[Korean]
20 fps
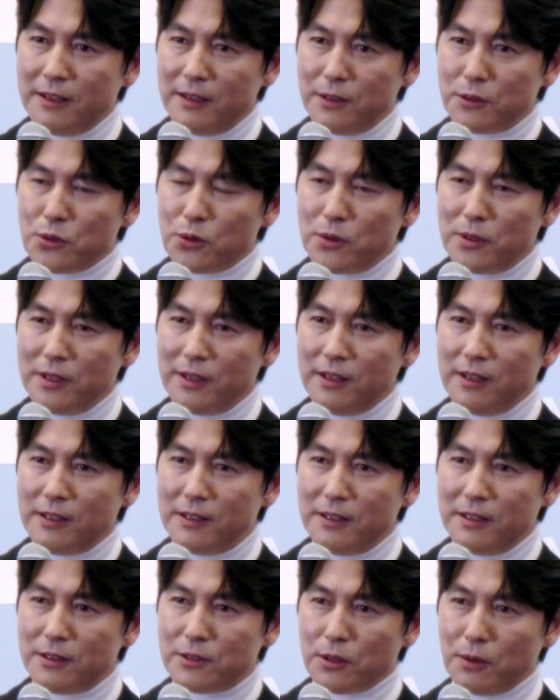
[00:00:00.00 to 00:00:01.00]

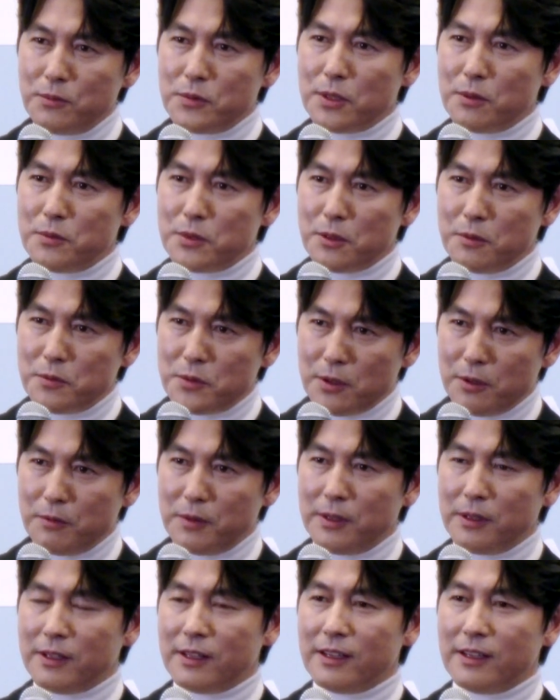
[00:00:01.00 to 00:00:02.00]
소리를 점점
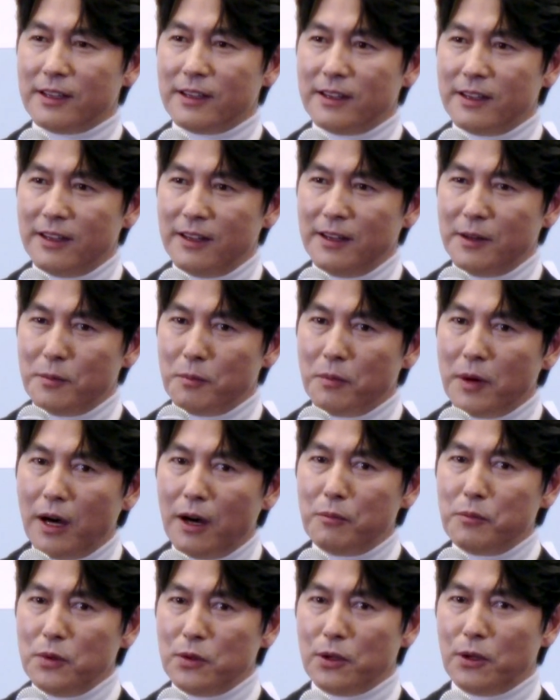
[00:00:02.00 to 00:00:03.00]
이렇게
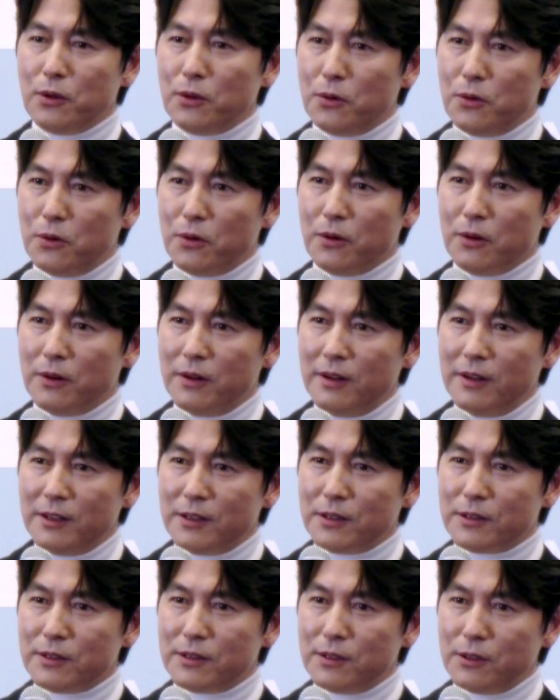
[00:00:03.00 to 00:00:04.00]
마음을 열고
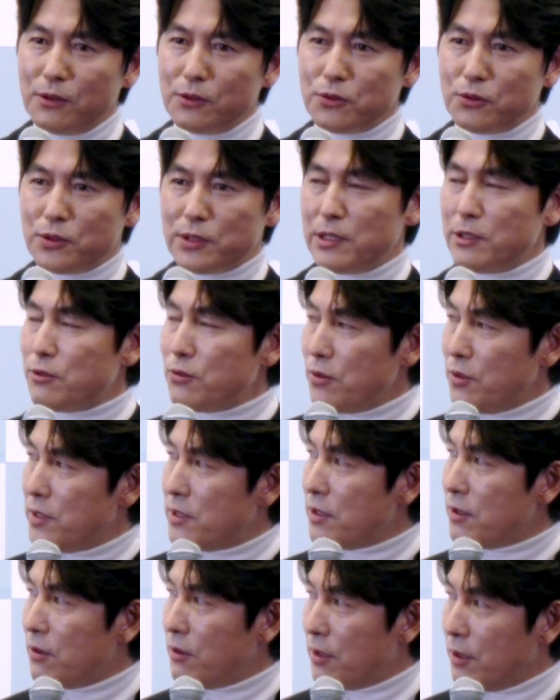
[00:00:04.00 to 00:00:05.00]
들어주실 수
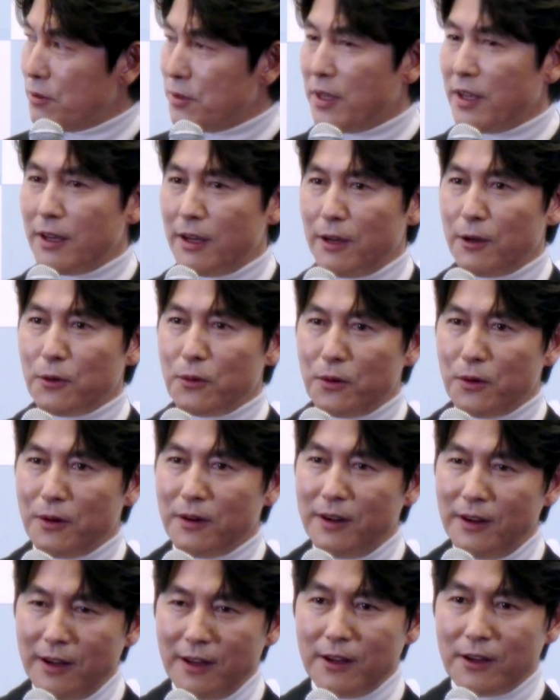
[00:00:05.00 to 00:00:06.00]
있을 거라고 생각하고
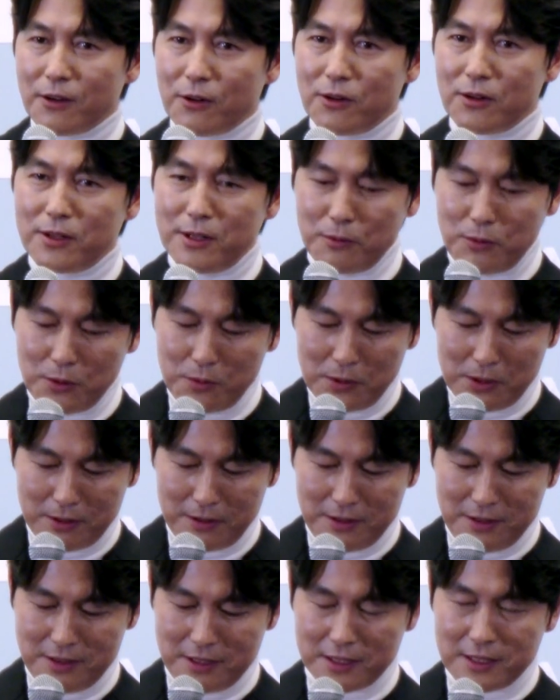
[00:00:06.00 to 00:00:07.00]
그러다
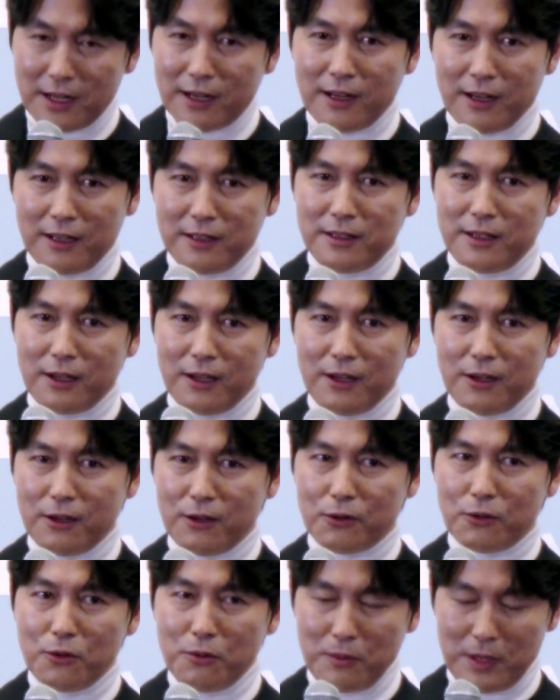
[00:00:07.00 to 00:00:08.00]
보면은 이제
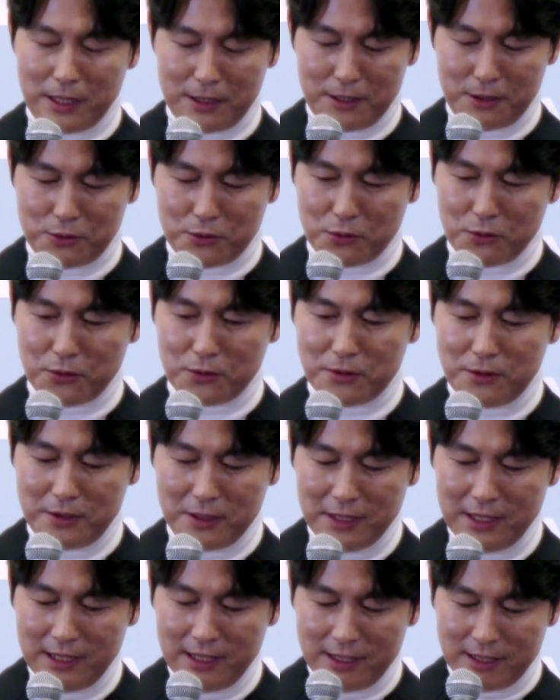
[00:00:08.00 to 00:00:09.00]
사랑한다고 말해줘를
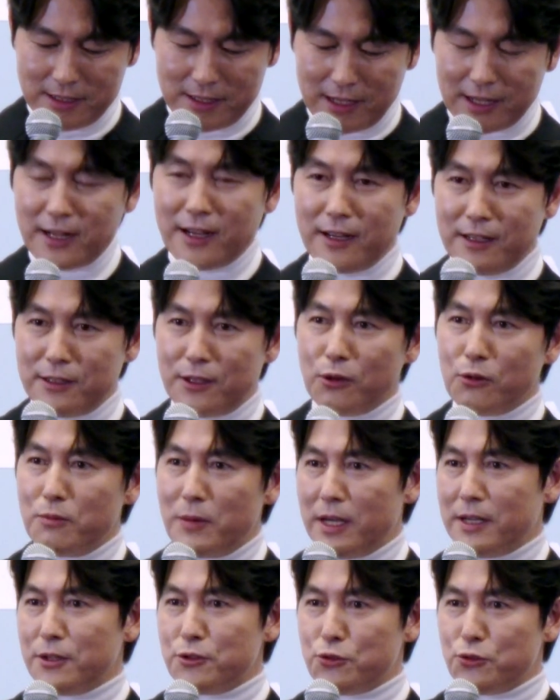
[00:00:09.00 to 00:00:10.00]
사랑한다고
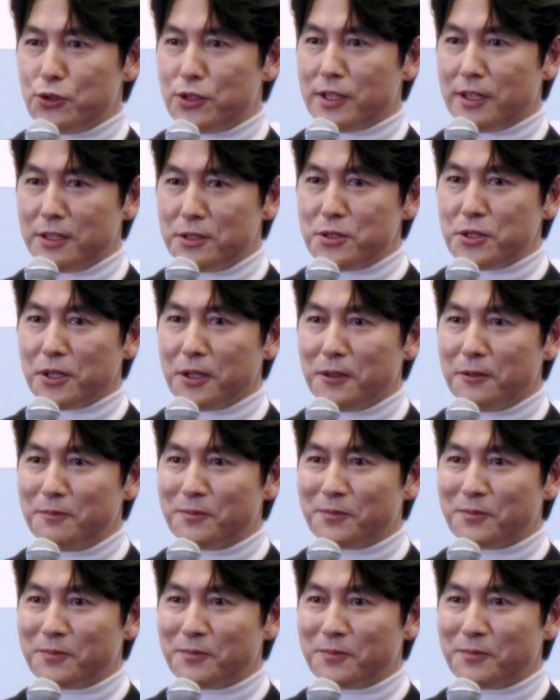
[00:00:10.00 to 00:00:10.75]
말해주시겠죠.